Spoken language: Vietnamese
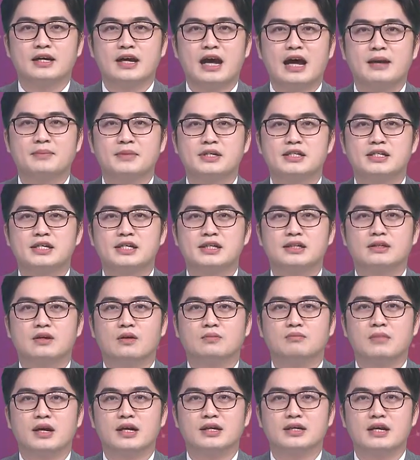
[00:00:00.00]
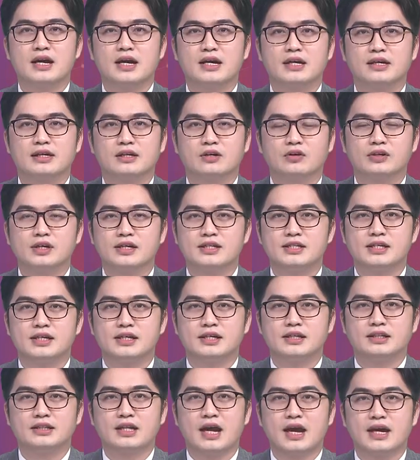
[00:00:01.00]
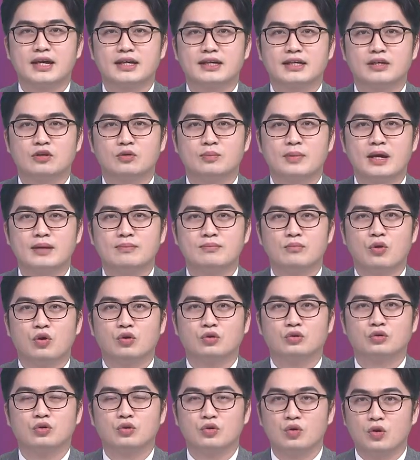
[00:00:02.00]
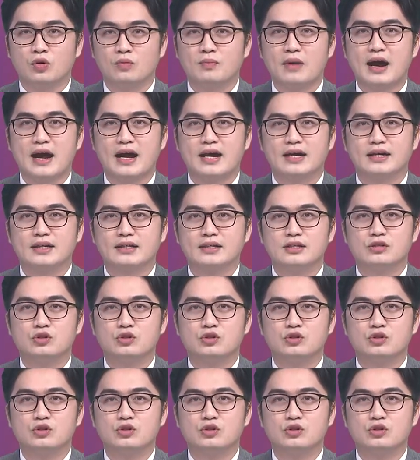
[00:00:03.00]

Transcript: 2907D có địa chỉ tại km 1 quốc lộ 3,